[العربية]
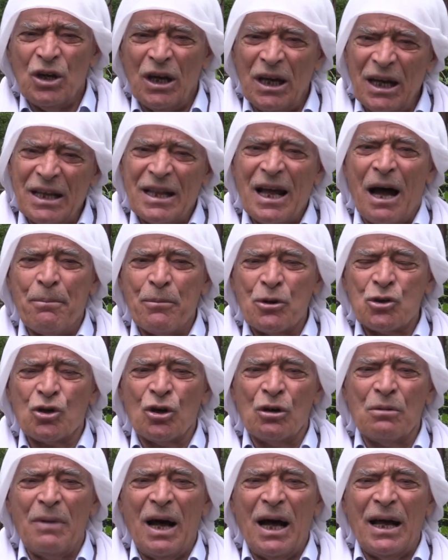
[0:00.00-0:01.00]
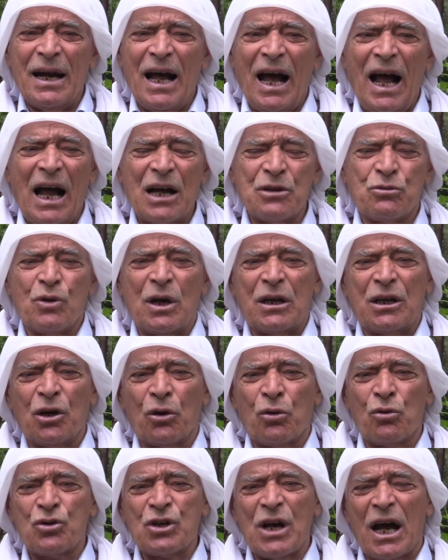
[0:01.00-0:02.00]
عيدا مسلمانا حشوكي
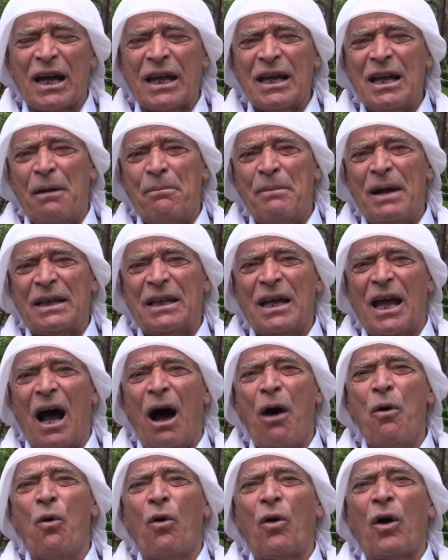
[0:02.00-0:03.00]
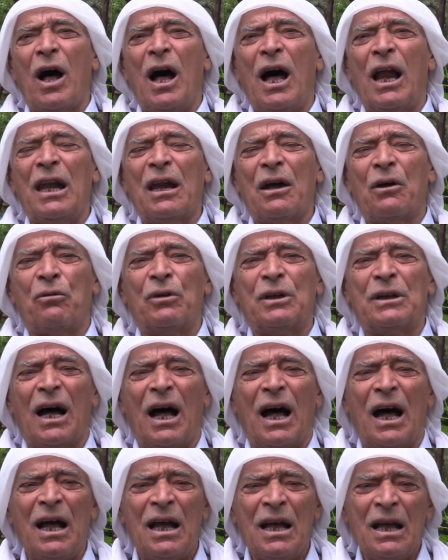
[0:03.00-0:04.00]
روجا قيامتي أو قال
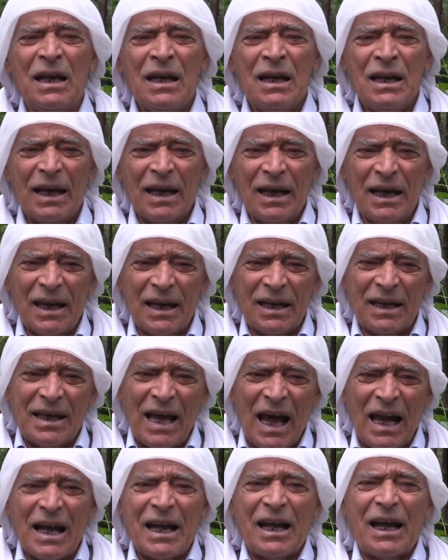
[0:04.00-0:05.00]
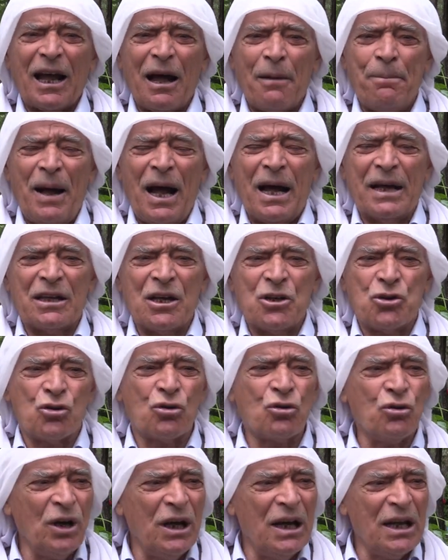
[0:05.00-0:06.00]
نخدا آه، قالك قبحاتي
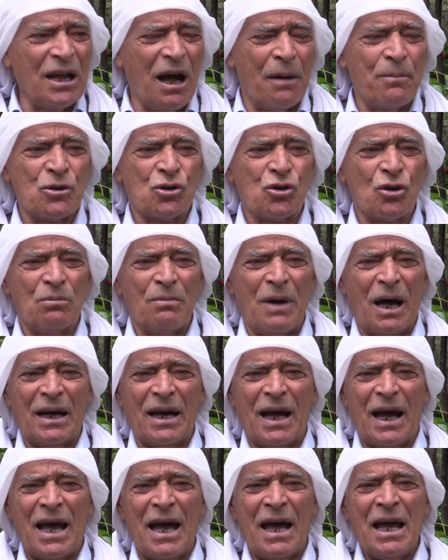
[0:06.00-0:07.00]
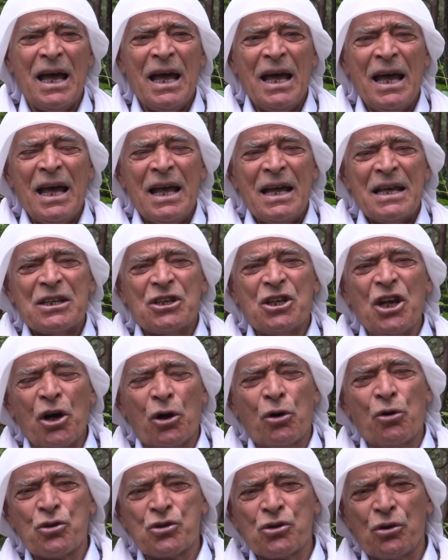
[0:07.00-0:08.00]
شكو عيدا مسلمانا
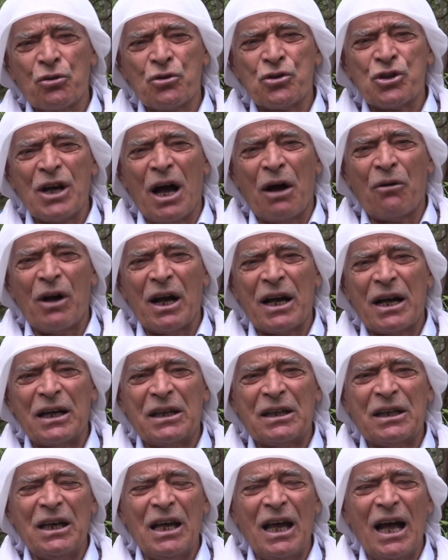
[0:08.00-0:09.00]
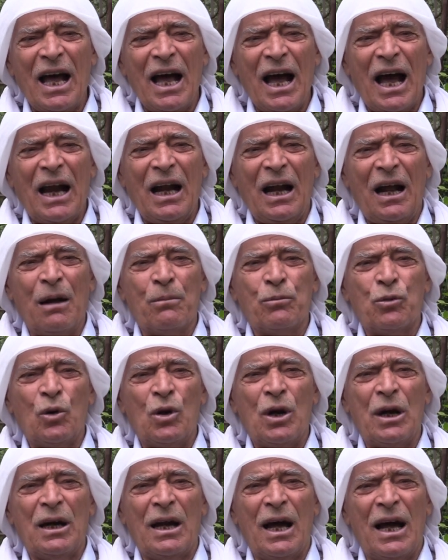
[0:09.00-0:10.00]
سهروج روجيا خوا قرتيا الحمد
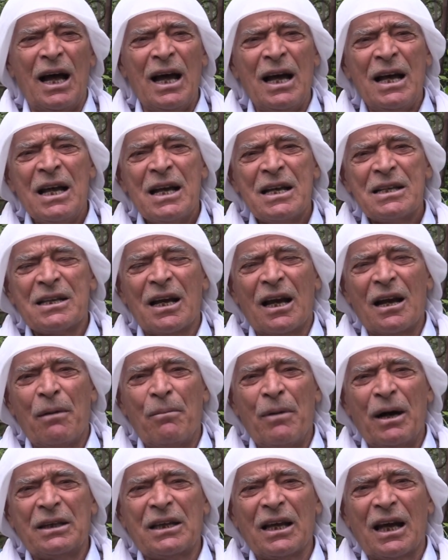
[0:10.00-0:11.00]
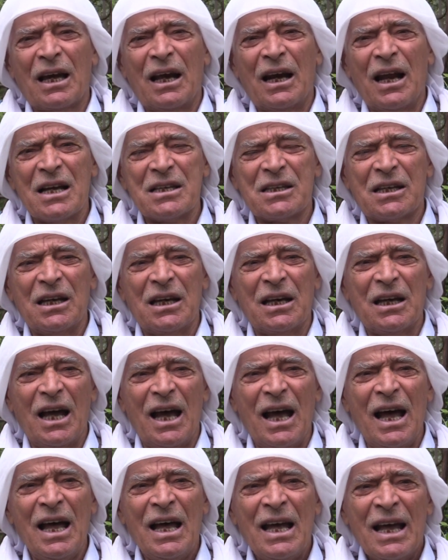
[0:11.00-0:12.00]
لله سلاماتي خلاص
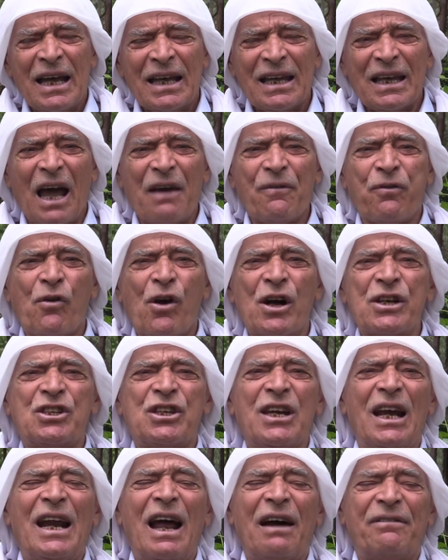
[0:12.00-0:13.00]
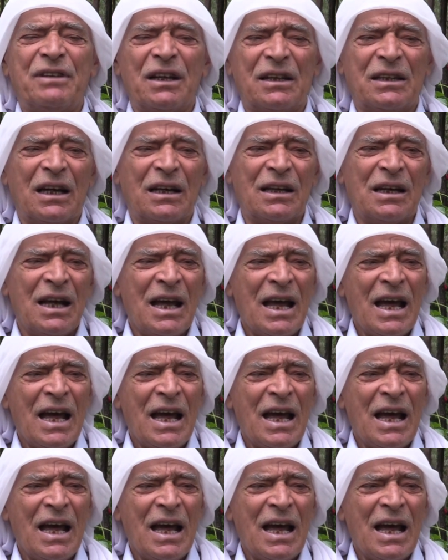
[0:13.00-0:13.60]
كريا كيف خشي لافددن